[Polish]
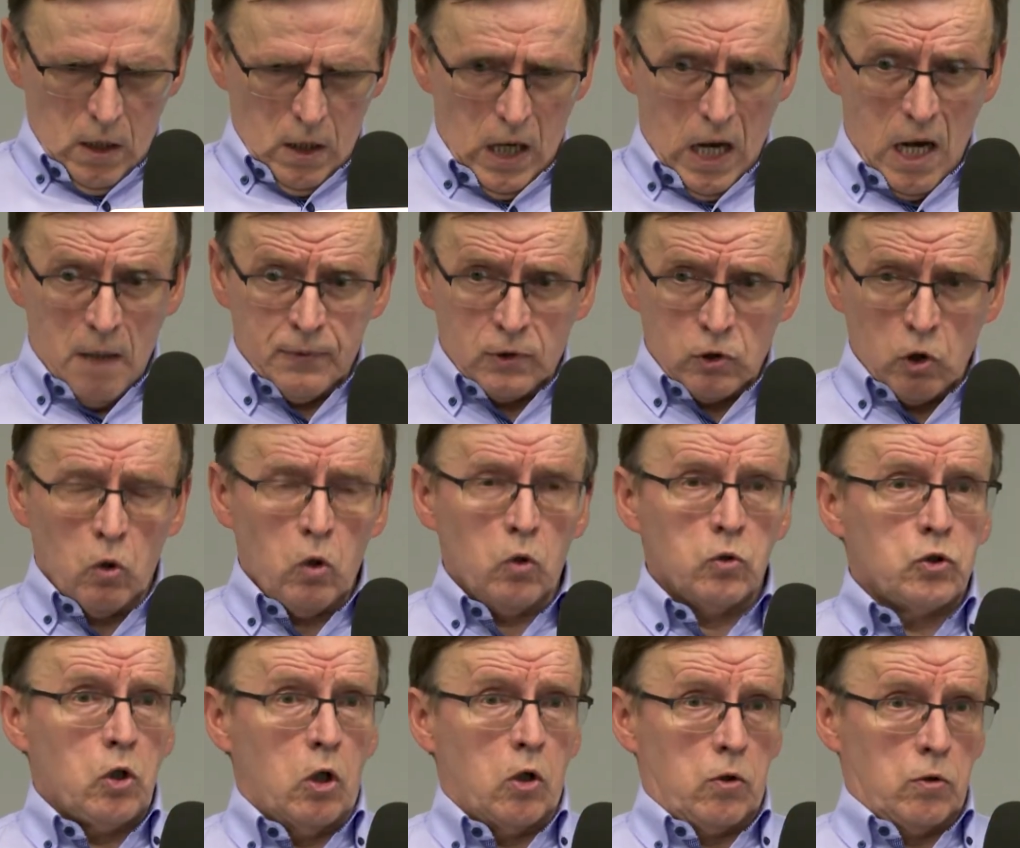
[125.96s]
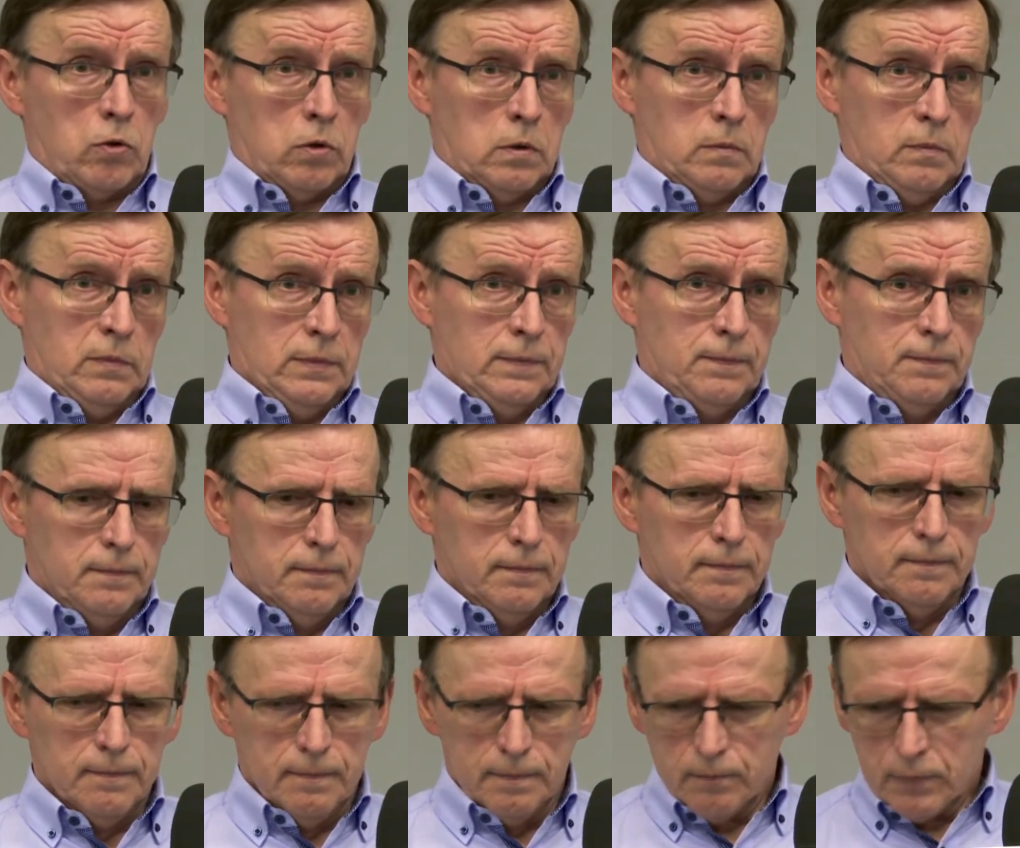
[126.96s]
absolutorium,
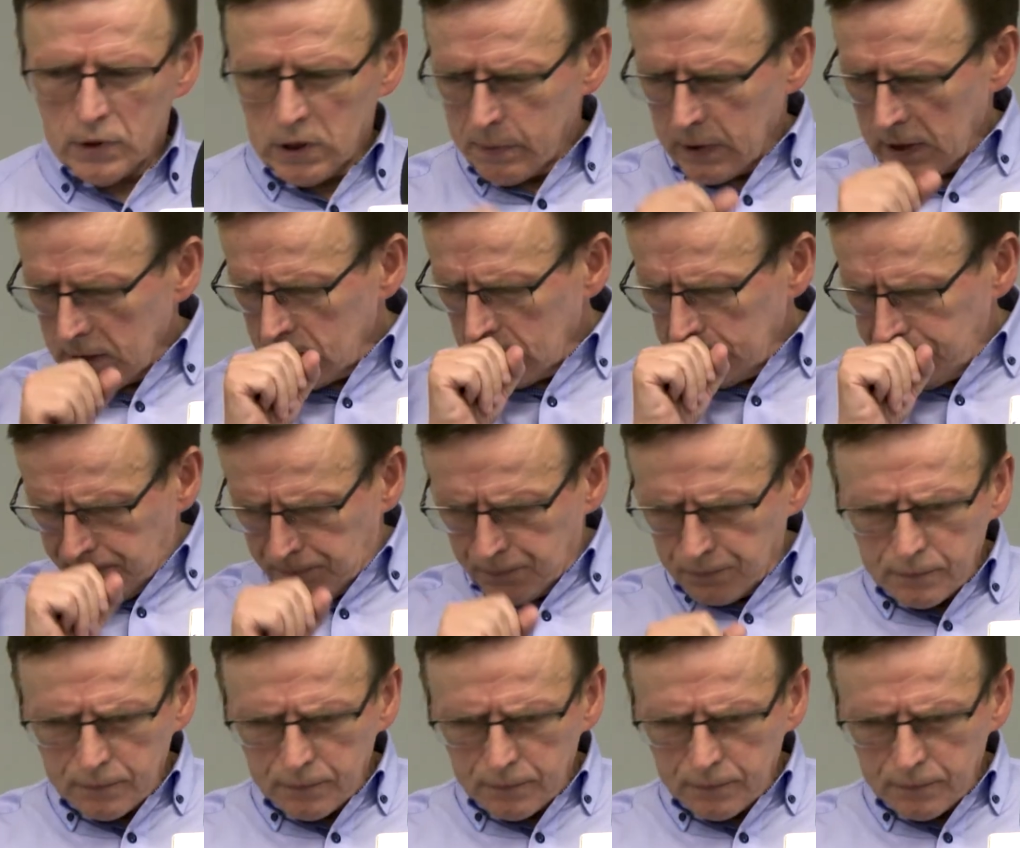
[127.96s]
przepraszam,